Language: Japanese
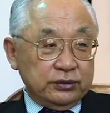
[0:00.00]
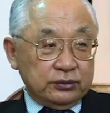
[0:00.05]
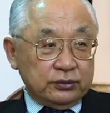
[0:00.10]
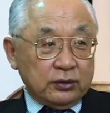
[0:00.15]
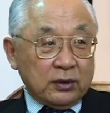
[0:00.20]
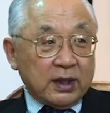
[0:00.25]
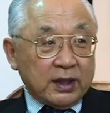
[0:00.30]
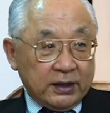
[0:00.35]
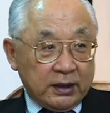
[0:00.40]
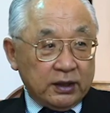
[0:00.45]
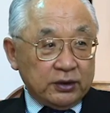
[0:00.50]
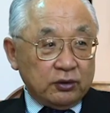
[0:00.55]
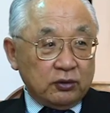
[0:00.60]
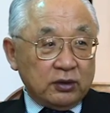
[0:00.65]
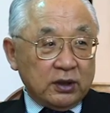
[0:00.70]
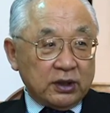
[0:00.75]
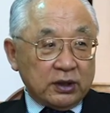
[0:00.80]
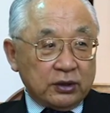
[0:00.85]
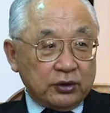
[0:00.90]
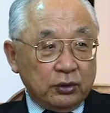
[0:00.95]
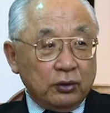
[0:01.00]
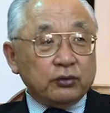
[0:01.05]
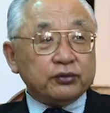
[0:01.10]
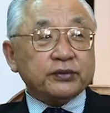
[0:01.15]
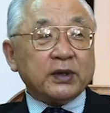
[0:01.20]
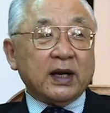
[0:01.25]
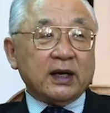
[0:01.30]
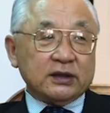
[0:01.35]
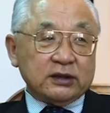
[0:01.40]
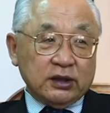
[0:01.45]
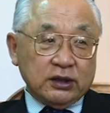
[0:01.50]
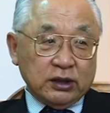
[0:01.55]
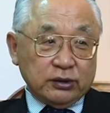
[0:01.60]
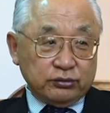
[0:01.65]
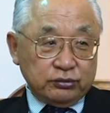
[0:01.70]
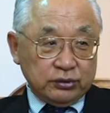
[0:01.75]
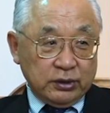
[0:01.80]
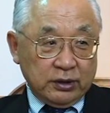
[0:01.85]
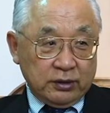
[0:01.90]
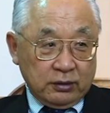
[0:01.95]
うとかね、うん、いろんな恐怖感が出てく
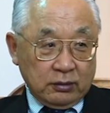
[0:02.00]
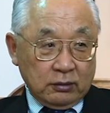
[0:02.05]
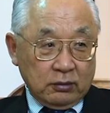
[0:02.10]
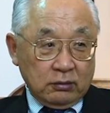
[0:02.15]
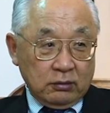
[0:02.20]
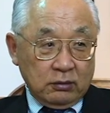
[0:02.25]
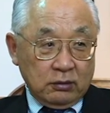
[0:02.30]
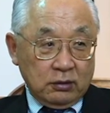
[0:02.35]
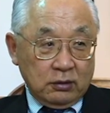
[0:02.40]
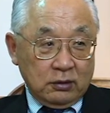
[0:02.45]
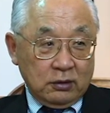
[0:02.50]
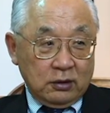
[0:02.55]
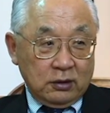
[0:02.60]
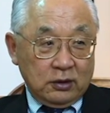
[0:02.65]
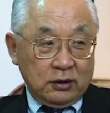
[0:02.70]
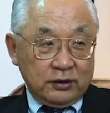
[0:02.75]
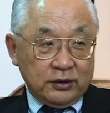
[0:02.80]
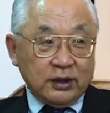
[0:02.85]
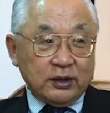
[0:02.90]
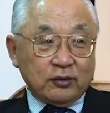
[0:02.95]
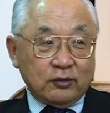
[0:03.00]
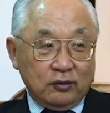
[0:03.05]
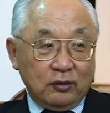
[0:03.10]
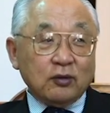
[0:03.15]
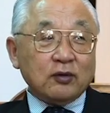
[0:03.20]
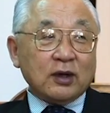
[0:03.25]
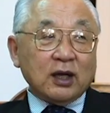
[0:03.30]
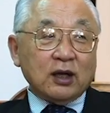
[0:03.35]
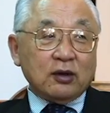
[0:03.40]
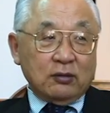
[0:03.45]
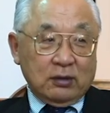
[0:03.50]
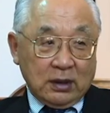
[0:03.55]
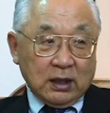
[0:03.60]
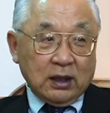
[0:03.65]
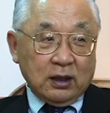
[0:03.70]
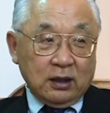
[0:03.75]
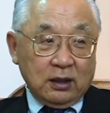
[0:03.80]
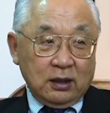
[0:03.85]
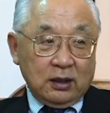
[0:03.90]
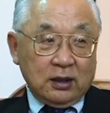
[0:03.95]
るんですよ、うんうんうんうん、けど今回は
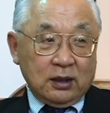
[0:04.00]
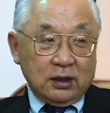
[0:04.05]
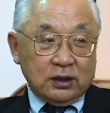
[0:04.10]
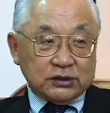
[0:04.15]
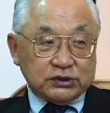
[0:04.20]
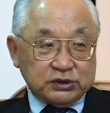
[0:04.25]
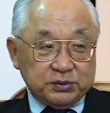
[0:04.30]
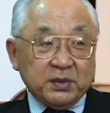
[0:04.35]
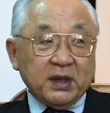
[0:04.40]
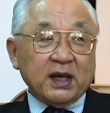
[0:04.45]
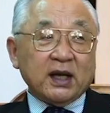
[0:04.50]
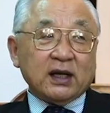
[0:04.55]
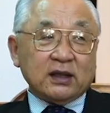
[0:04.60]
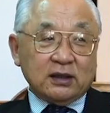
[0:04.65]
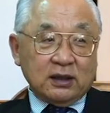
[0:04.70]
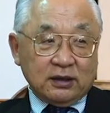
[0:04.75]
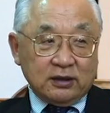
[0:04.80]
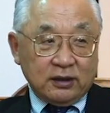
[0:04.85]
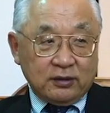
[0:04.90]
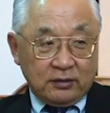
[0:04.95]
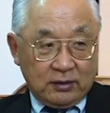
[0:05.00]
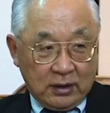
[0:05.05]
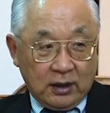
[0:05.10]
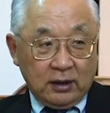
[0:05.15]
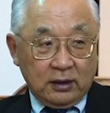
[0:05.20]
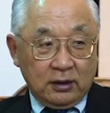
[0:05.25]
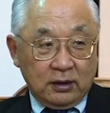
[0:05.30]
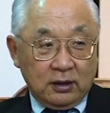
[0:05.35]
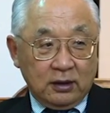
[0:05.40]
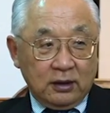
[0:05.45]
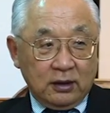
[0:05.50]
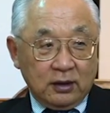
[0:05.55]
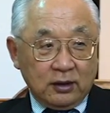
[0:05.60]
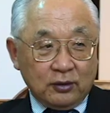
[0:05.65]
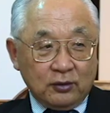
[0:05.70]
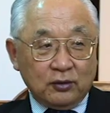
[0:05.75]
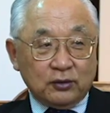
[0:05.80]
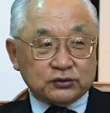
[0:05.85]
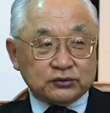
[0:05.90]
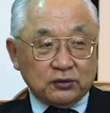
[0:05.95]
使命感なんですね、
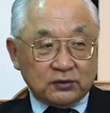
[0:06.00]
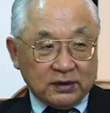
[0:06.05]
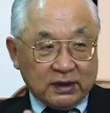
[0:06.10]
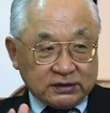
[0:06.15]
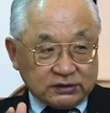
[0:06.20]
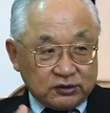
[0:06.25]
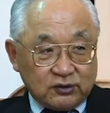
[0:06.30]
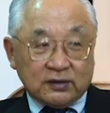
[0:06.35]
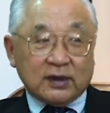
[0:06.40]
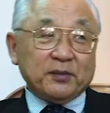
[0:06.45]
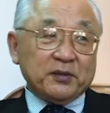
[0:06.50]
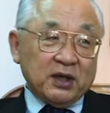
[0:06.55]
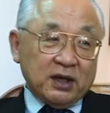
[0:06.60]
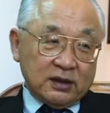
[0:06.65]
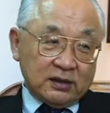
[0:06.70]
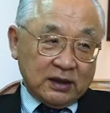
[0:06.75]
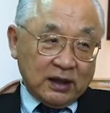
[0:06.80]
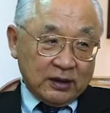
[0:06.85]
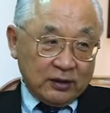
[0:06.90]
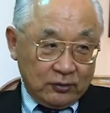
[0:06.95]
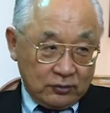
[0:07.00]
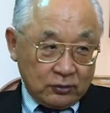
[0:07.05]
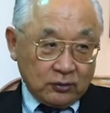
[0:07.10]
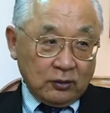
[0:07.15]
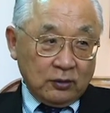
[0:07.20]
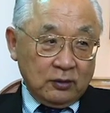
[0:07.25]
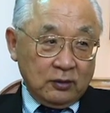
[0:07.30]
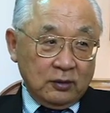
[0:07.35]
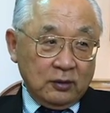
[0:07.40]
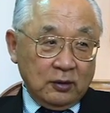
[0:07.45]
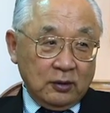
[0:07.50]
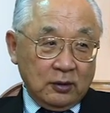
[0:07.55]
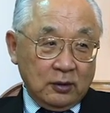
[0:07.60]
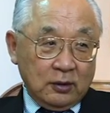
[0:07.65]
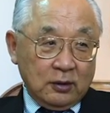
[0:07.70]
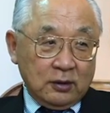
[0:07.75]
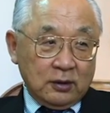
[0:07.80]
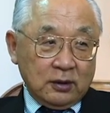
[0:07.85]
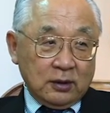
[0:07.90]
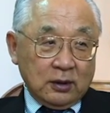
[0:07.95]
この人たちのためにやってあげようと
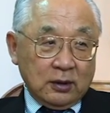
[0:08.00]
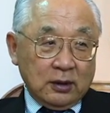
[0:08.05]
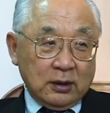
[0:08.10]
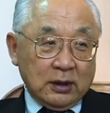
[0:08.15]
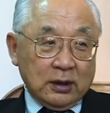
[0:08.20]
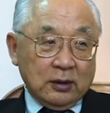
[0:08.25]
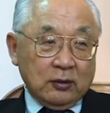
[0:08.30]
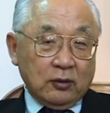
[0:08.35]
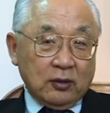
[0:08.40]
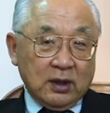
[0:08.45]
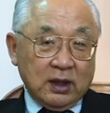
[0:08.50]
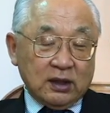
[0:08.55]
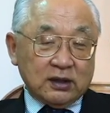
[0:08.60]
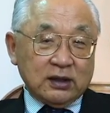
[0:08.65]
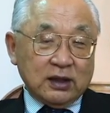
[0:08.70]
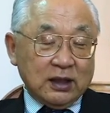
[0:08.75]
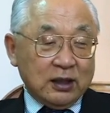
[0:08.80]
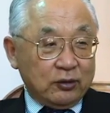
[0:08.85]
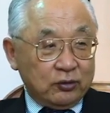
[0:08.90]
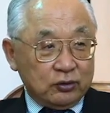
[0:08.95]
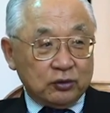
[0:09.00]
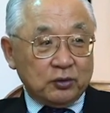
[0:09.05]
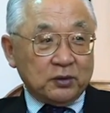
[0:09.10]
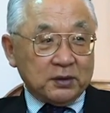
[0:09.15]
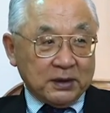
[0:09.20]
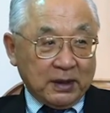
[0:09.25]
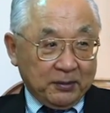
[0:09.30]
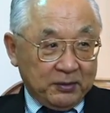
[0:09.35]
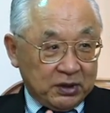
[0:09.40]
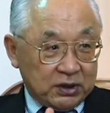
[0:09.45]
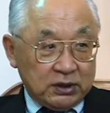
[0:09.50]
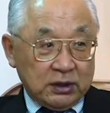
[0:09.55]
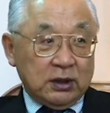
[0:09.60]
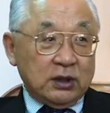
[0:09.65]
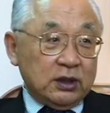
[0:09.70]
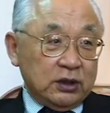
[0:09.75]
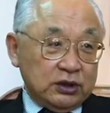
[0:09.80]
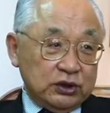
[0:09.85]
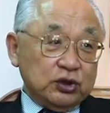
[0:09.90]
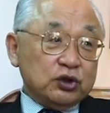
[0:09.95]
あお母さんが子供のために
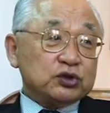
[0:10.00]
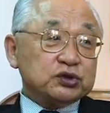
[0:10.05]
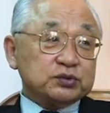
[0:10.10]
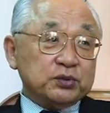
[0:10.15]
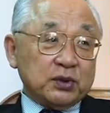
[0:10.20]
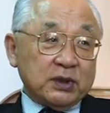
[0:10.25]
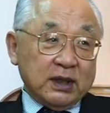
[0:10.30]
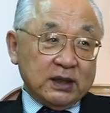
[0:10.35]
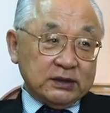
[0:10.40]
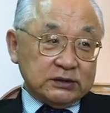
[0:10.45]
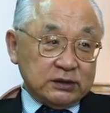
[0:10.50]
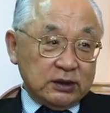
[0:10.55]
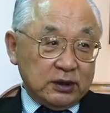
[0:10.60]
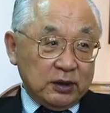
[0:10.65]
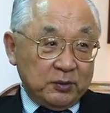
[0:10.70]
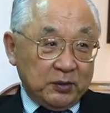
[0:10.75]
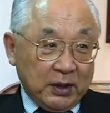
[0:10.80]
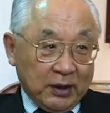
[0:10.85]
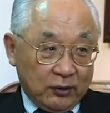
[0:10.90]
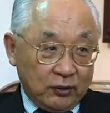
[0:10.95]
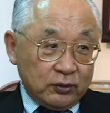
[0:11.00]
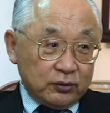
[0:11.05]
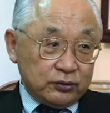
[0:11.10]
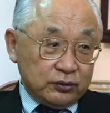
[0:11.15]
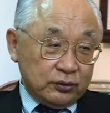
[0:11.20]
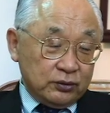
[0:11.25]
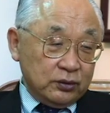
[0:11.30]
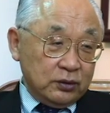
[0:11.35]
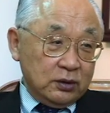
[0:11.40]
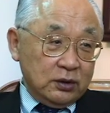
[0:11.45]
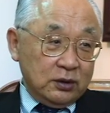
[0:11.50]
命も投げ捨てでもやろういう